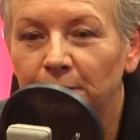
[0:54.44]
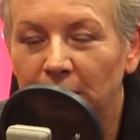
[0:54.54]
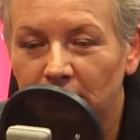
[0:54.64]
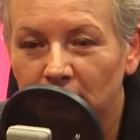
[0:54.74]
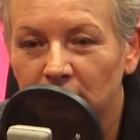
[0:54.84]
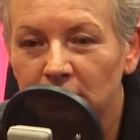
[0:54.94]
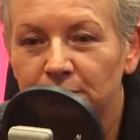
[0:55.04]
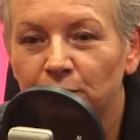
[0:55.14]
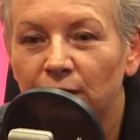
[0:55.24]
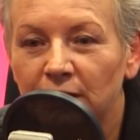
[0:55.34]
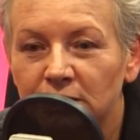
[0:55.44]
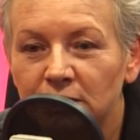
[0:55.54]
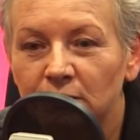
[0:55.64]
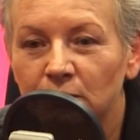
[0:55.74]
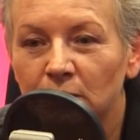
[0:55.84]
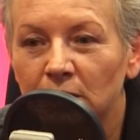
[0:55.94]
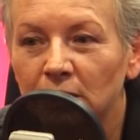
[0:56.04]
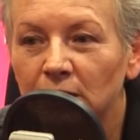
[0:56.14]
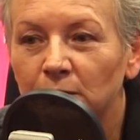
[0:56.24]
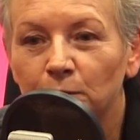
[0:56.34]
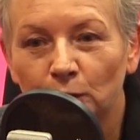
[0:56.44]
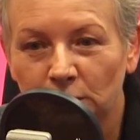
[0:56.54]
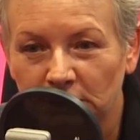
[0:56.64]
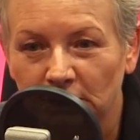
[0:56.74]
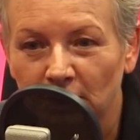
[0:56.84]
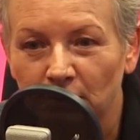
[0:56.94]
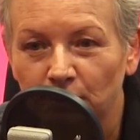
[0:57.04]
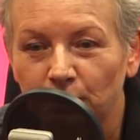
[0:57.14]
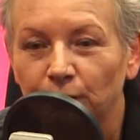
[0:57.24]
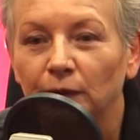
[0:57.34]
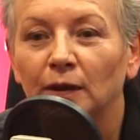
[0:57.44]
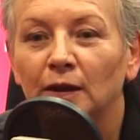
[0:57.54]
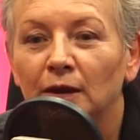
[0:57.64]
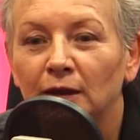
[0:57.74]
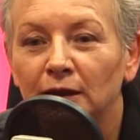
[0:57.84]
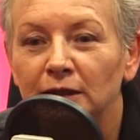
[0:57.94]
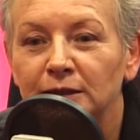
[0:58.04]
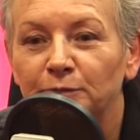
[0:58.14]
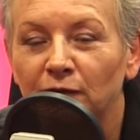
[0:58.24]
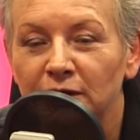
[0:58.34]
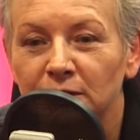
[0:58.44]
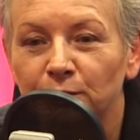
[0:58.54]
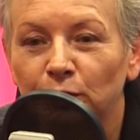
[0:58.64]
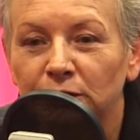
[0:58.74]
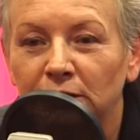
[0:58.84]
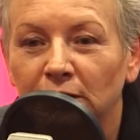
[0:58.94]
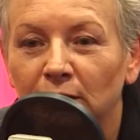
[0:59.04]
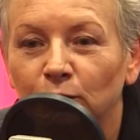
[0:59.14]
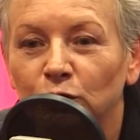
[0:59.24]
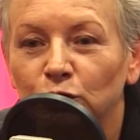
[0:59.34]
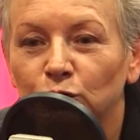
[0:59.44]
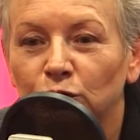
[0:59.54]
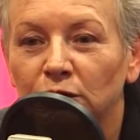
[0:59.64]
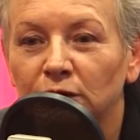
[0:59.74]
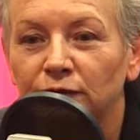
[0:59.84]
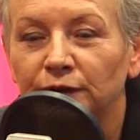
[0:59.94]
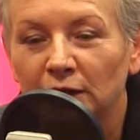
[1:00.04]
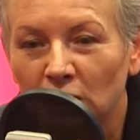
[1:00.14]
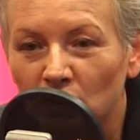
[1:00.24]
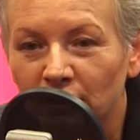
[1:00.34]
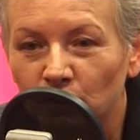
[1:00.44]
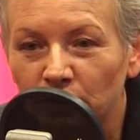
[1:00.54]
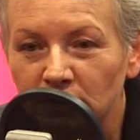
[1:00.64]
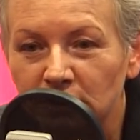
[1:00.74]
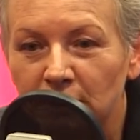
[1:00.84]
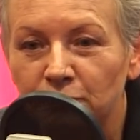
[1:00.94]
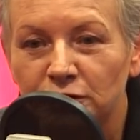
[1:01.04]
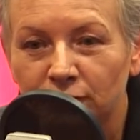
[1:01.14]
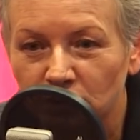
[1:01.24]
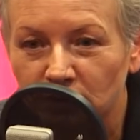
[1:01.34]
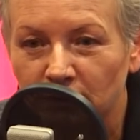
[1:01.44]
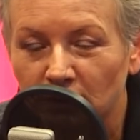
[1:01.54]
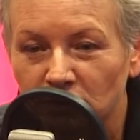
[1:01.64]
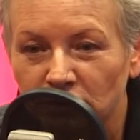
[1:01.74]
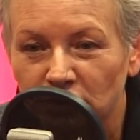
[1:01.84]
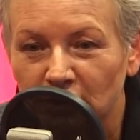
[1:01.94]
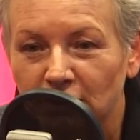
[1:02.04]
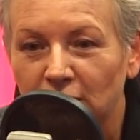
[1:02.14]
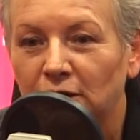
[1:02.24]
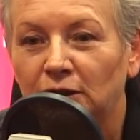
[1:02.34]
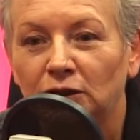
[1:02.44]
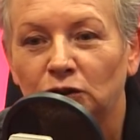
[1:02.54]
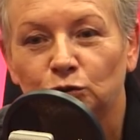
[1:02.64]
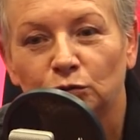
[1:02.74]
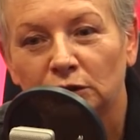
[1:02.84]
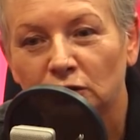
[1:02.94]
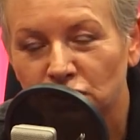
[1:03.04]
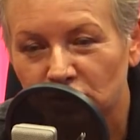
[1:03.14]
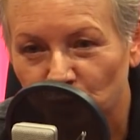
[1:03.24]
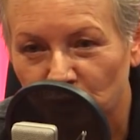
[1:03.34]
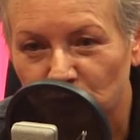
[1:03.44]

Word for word: Biedroń jest poważnym e, politykiem, jest poważnym politykiem, który wykreował wiosnę, przewodzi wiośnie i który dotrzymuje